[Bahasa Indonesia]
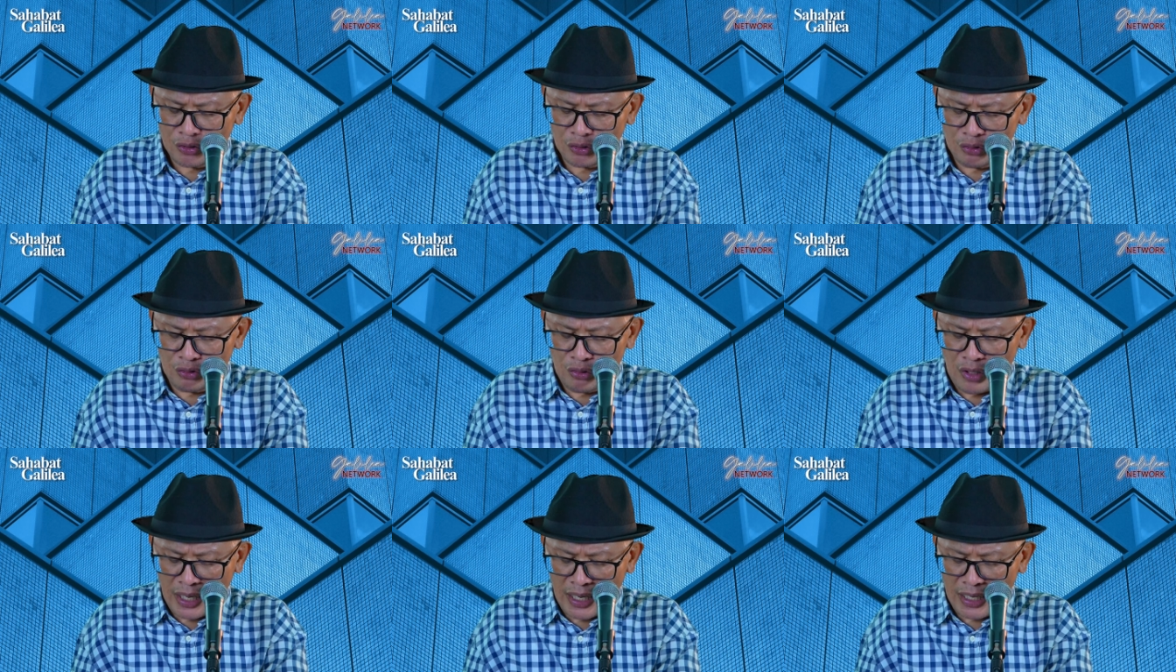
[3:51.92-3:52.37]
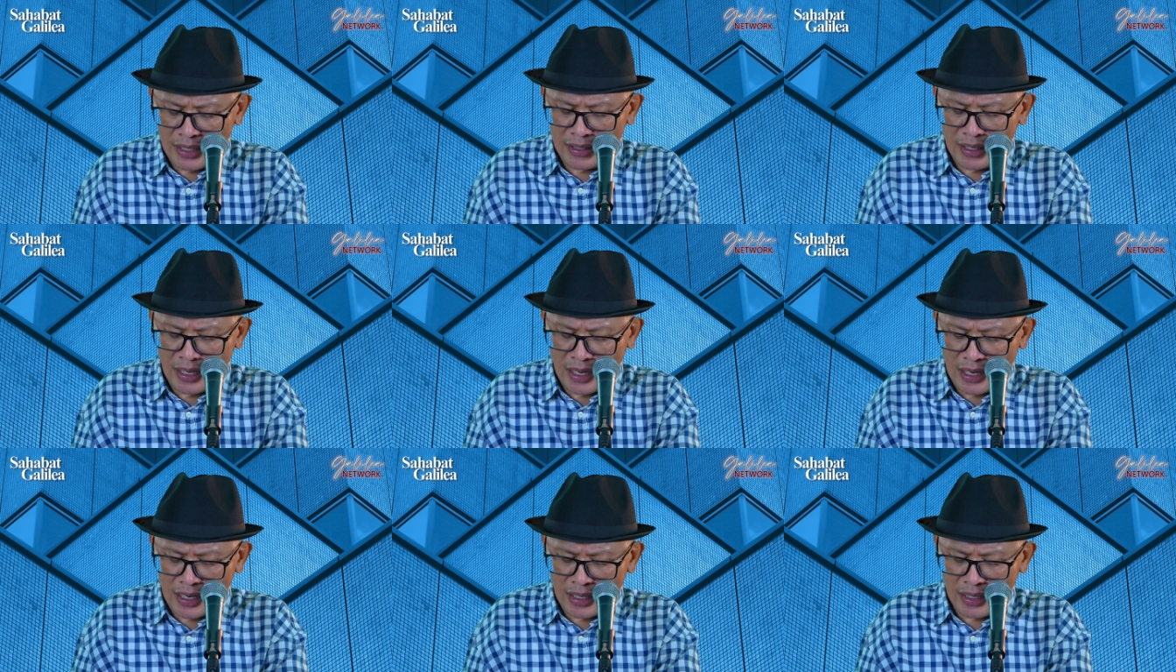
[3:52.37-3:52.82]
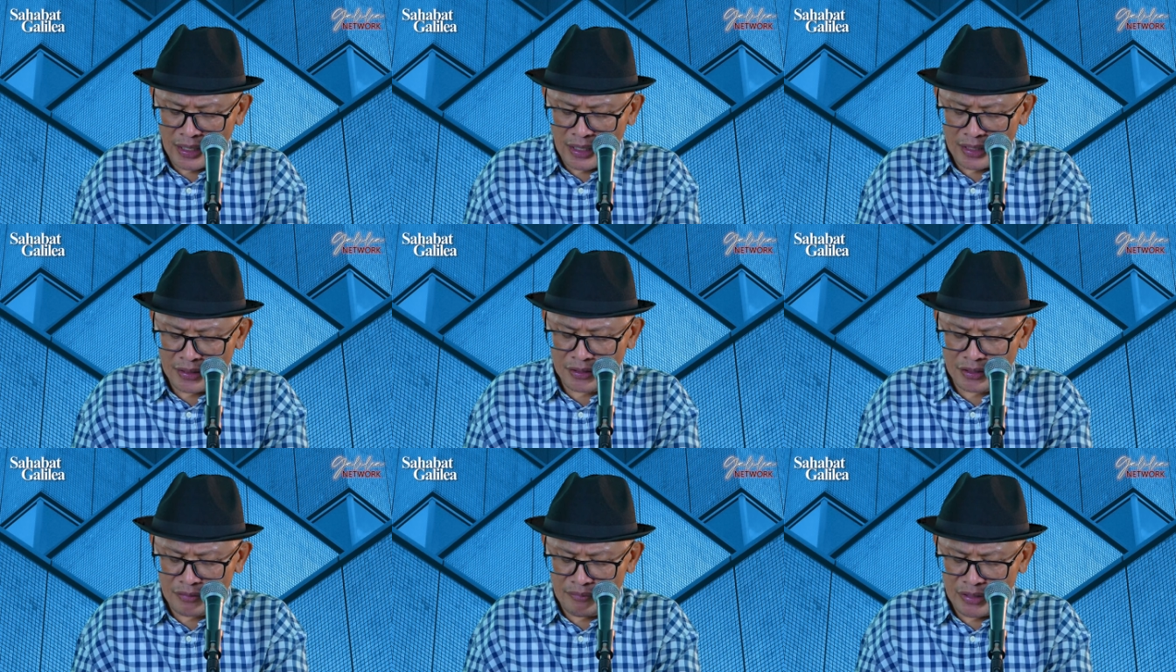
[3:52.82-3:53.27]
Tuhan
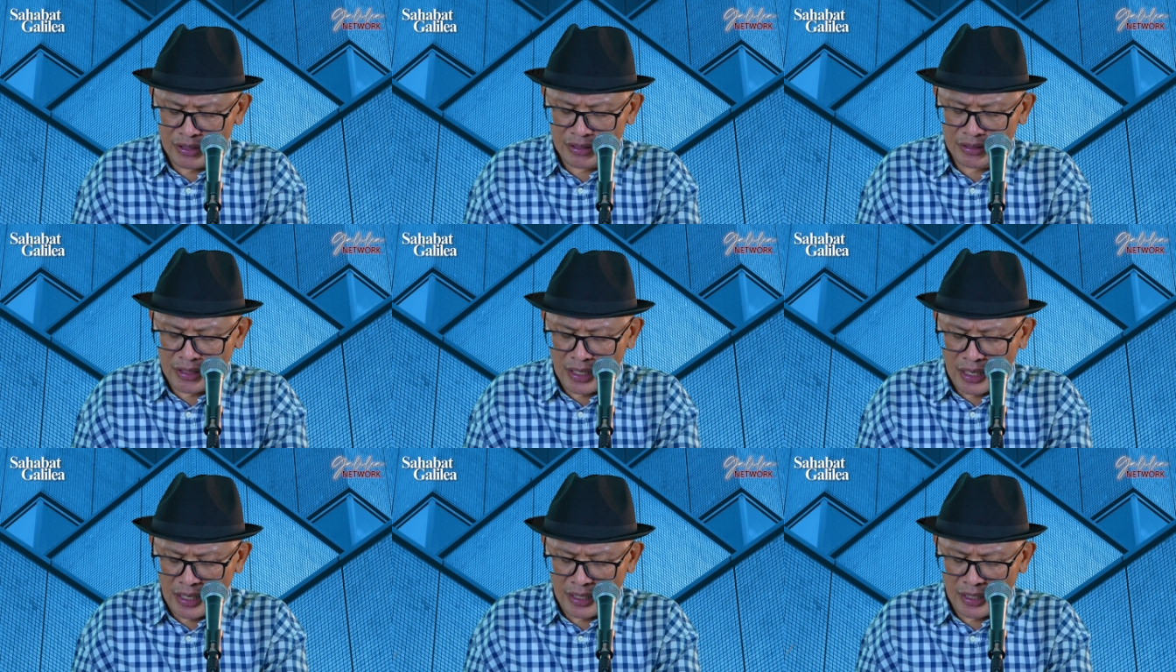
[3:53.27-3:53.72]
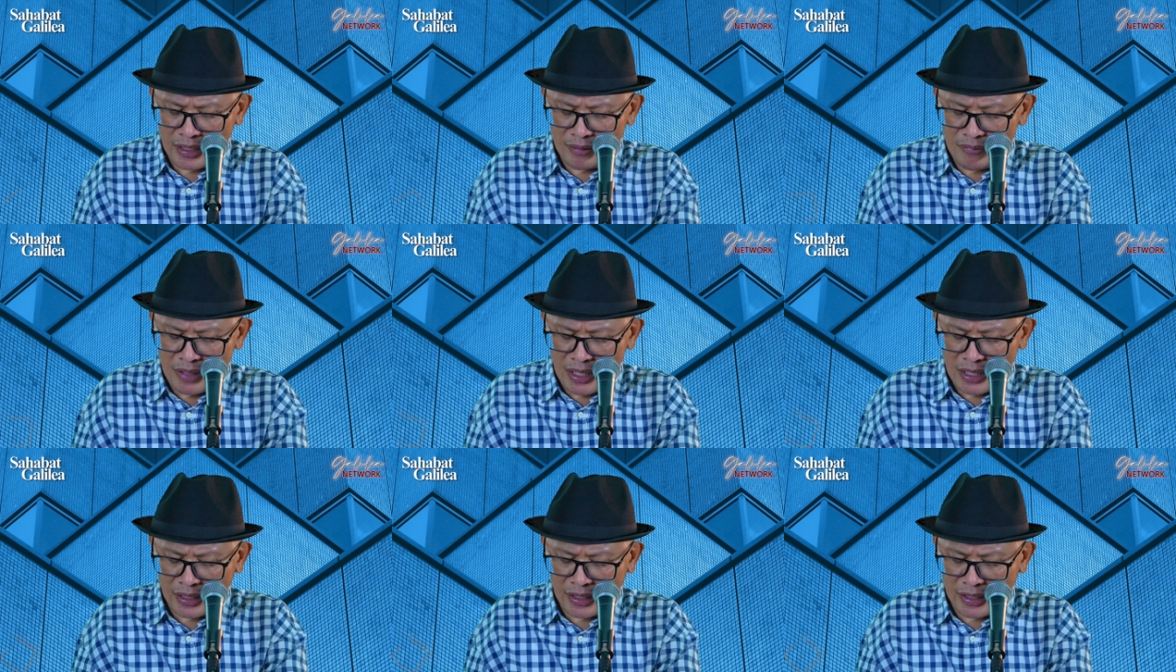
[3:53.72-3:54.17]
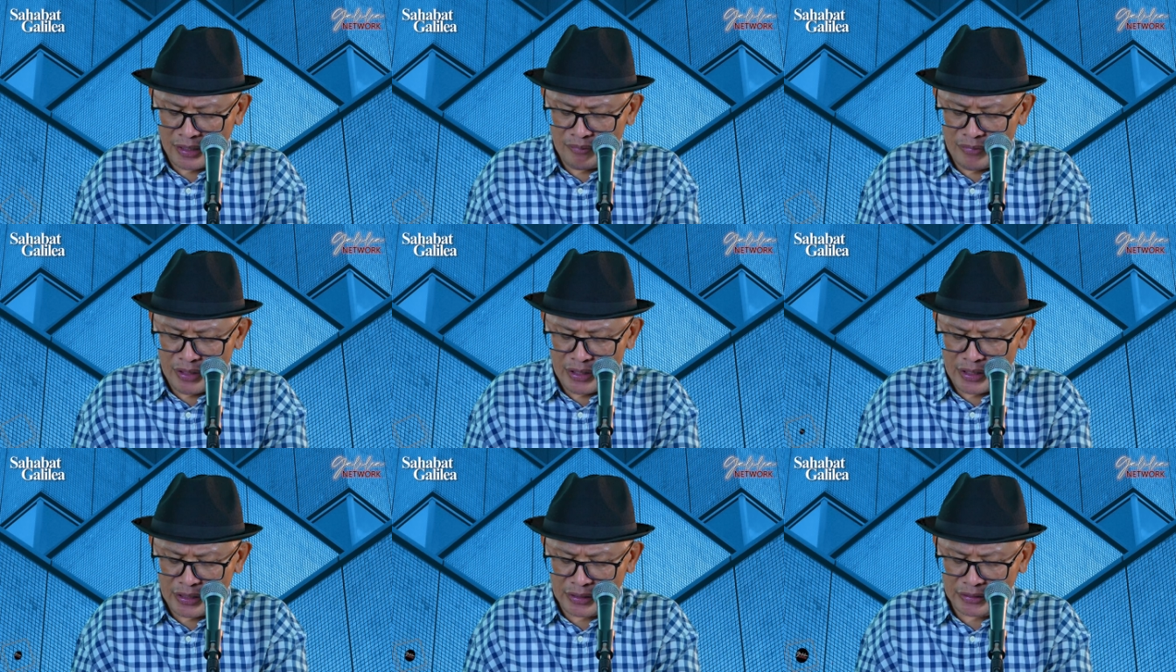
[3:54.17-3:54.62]
Allah semesta alam akan
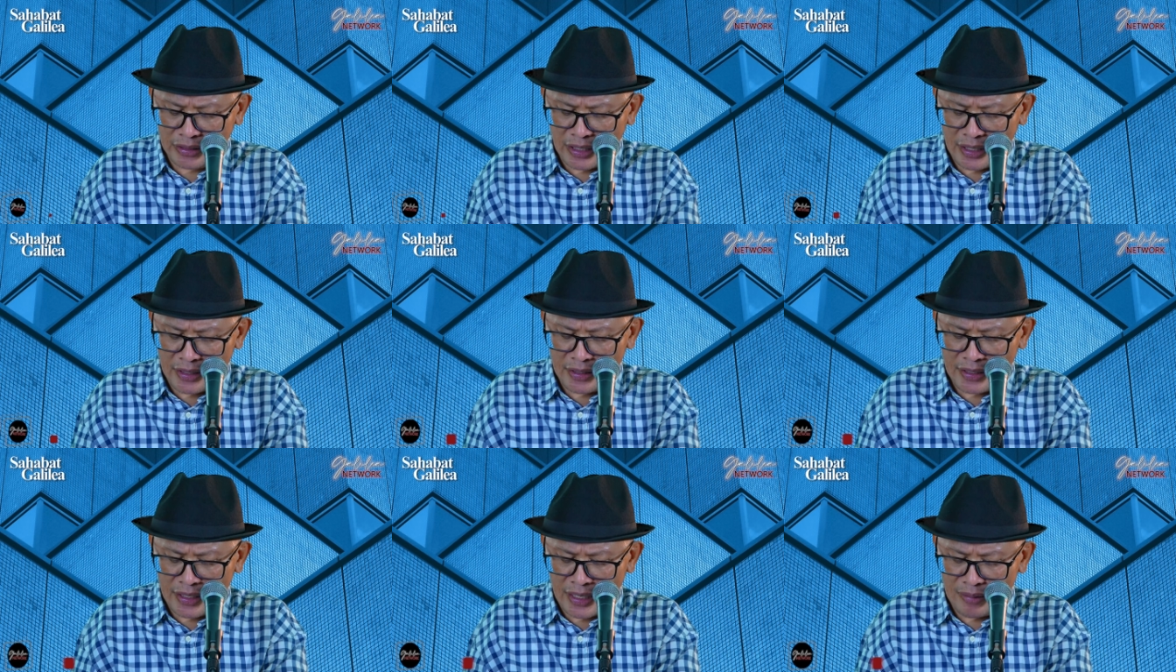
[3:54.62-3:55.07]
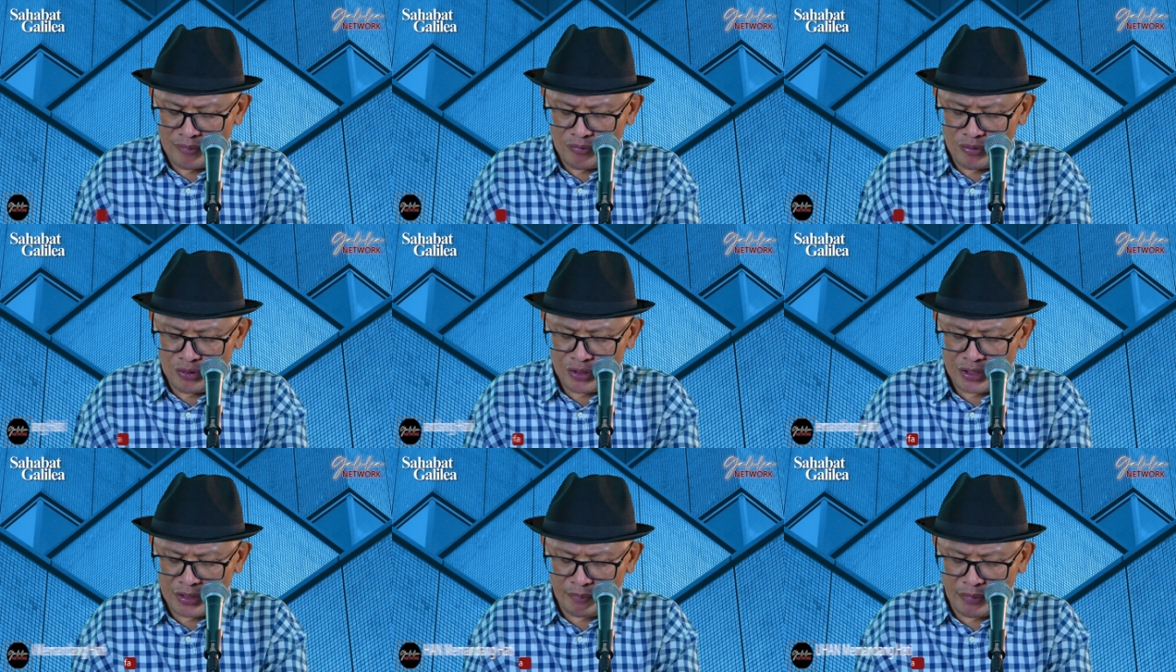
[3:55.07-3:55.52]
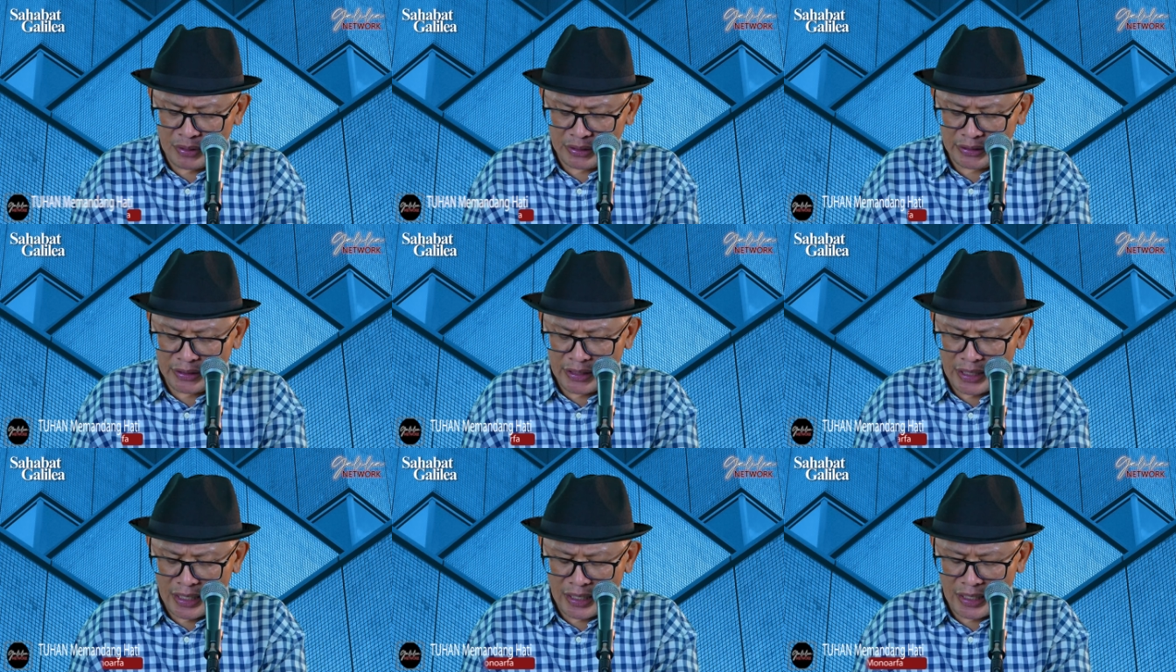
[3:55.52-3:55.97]
menyertai kamu
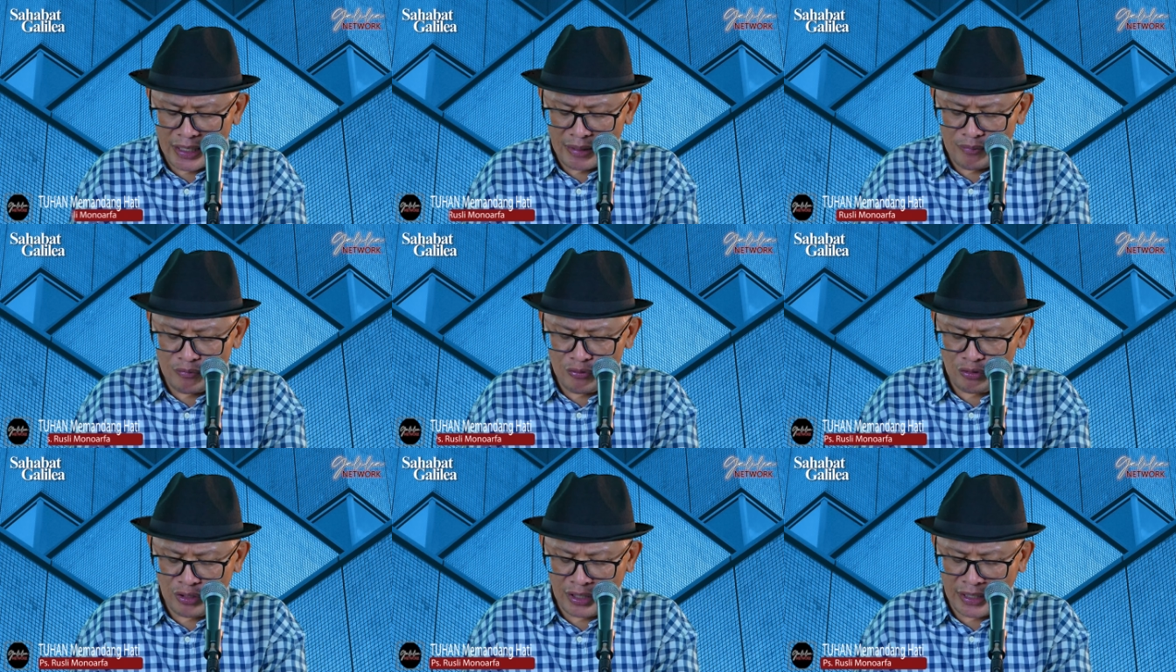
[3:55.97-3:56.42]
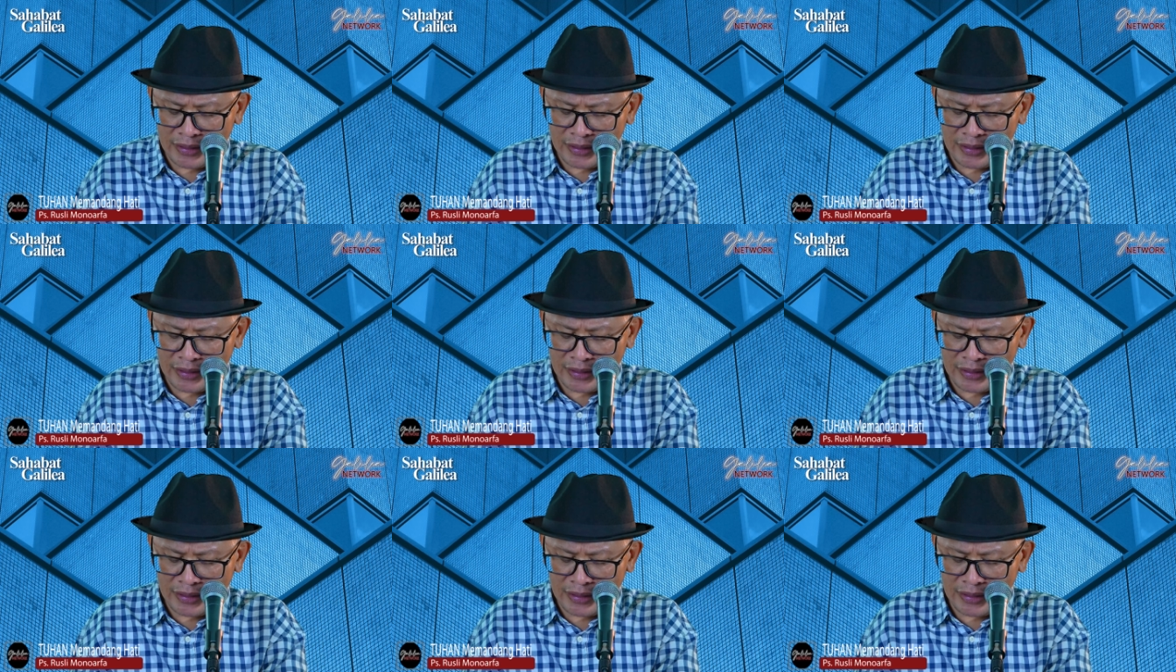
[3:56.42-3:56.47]
seperti yang kamu